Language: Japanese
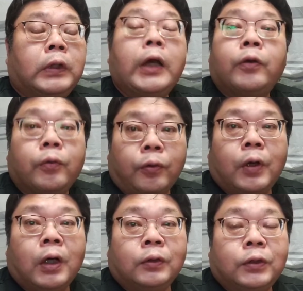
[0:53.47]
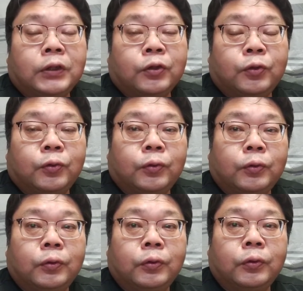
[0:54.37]
大容量のハードディスク
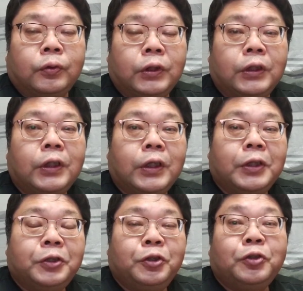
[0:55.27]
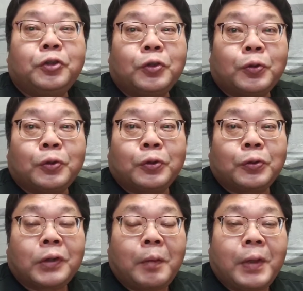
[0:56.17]
に入出力す
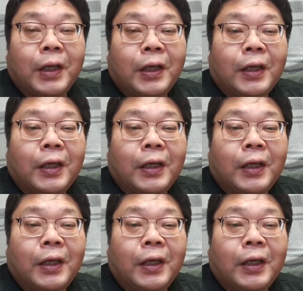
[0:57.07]
るため